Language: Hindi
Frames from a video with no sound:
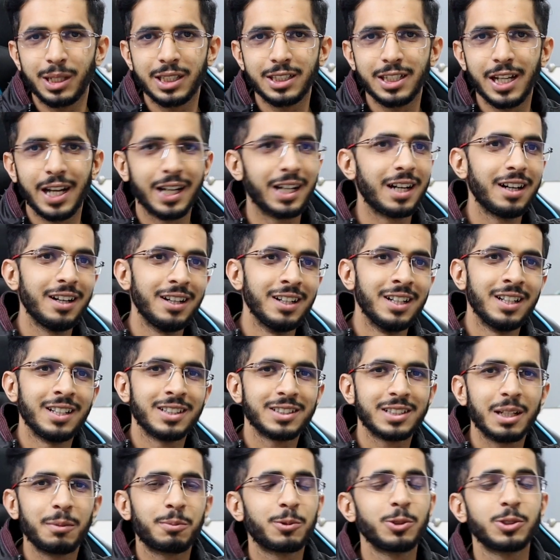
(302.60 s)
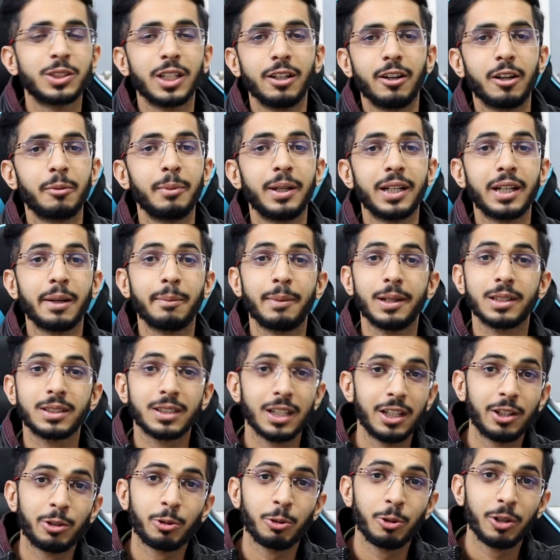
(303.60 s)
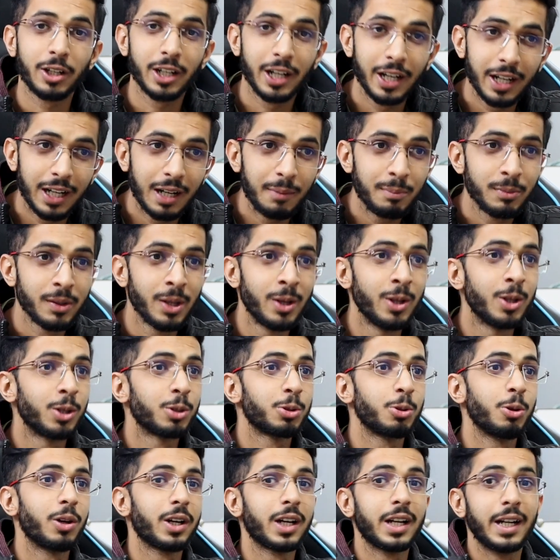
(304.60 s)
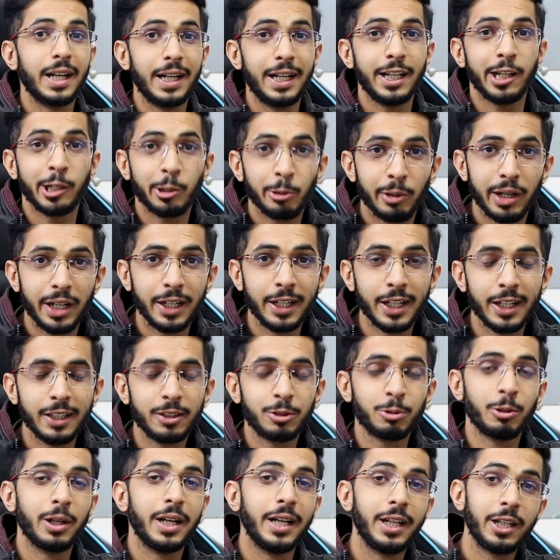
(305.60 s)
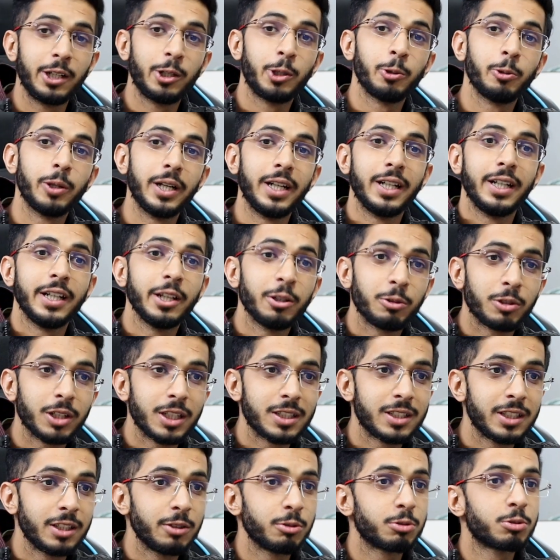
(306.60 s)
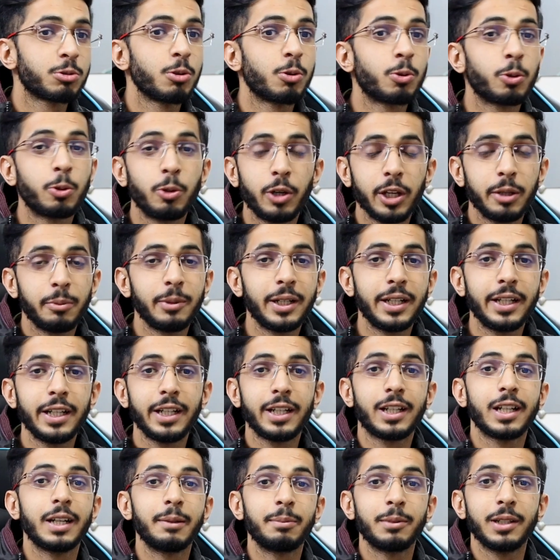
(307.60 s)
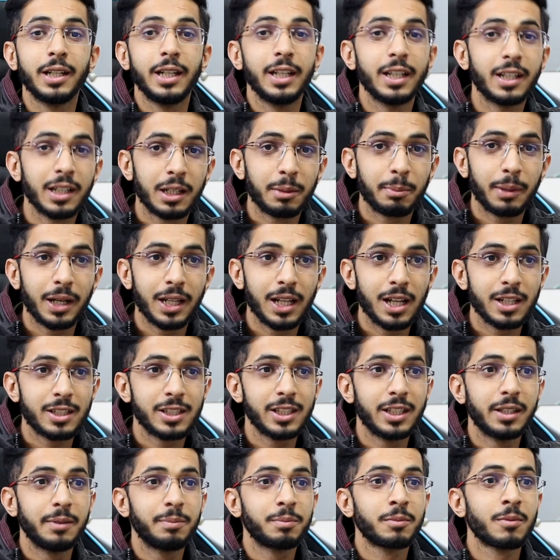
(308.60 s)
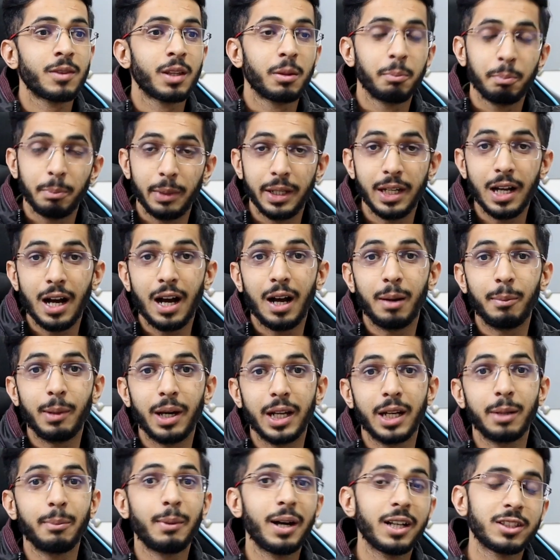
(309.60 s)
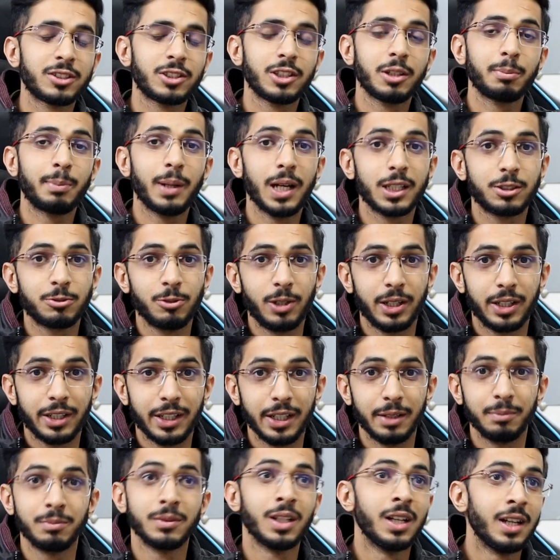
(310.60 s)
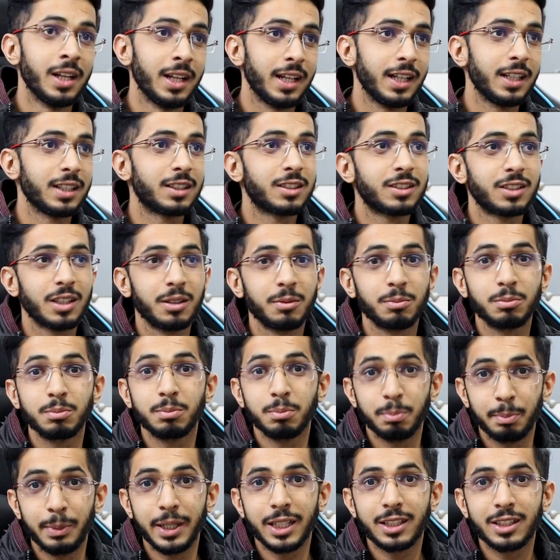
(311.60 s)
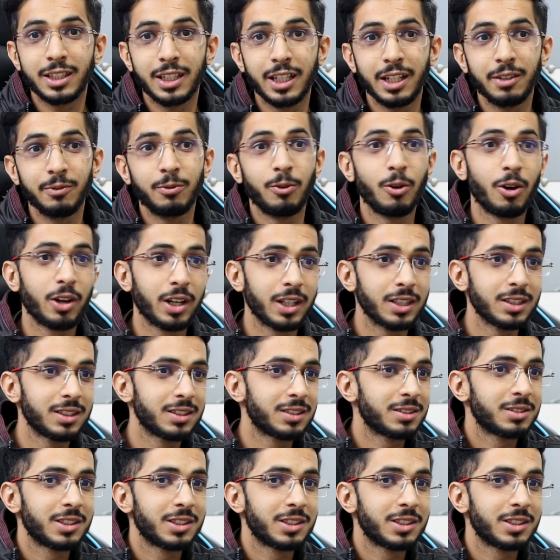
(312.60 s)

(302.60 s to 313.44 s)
बन जाएगा सब कुछ गवर्नमेंट के पास कंट्रोल रहेगा तो अगर एंड टू एंड है तो एंड टू एंड ही होना चाहिए उसको कोई भी डिक्रिप्ट नहीं कर पाना चाहिए बिना हमारे मास्टर पासवर्ड के इट्स अ बिग थिंग फॉर अस